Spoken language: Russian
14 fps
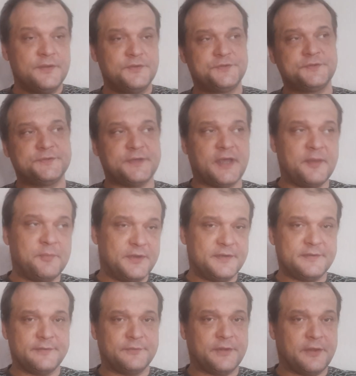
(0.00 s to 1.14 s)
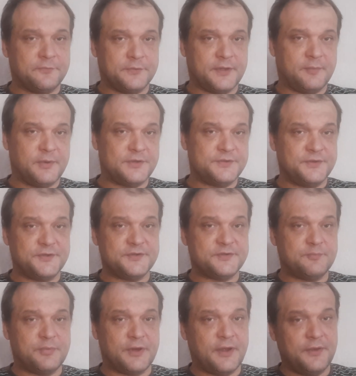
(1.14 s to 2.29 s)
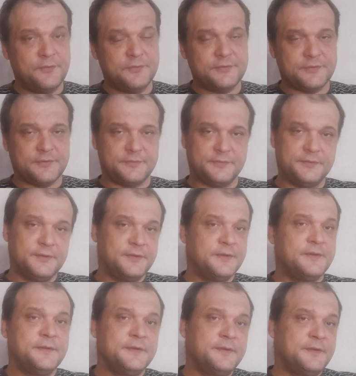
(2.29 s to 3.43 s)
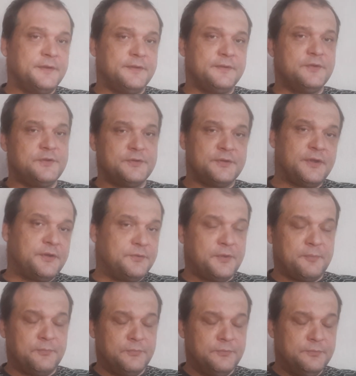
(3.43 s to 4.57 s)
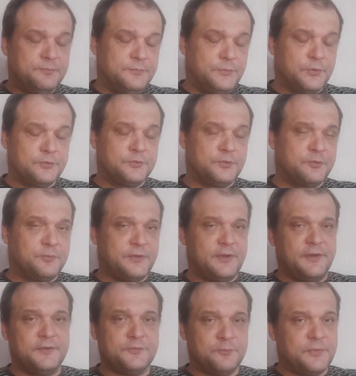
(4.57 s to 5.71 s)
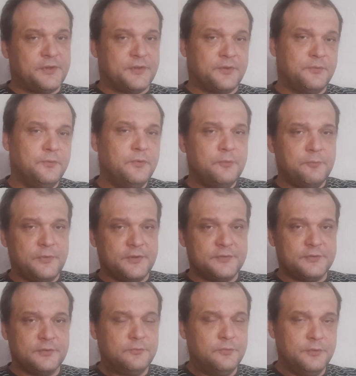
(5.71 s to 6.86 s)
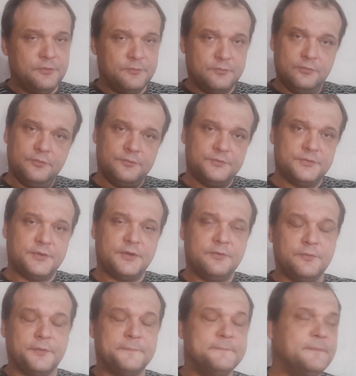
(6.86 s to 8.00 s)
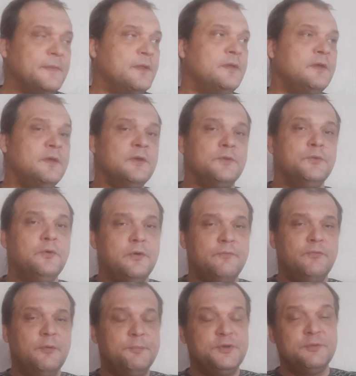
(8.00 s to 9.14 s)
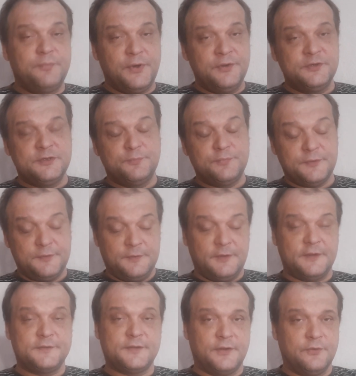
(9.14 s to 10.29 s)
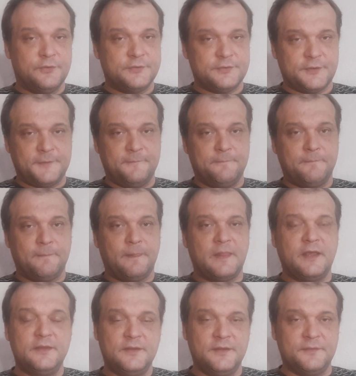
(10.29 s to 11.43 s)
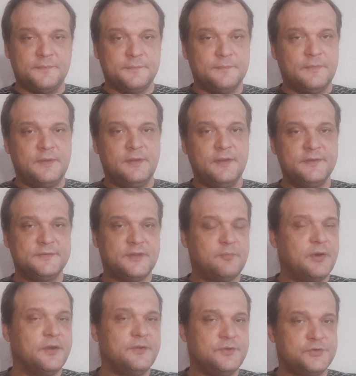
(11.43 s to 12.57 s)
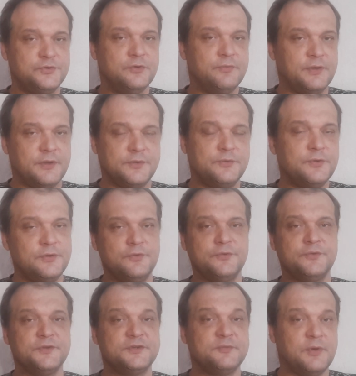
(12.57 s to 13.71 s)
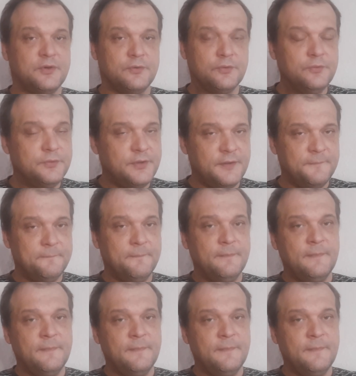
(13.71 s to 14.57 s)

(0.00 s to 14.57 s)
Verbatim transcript: часами, если вот так вот табачники собираются и начинает там друг другу делиться. У меня такое, у меня щекой, ну и все такое. Но в общем принцип остается один. Есть табак дешевый, который идет на самокрутке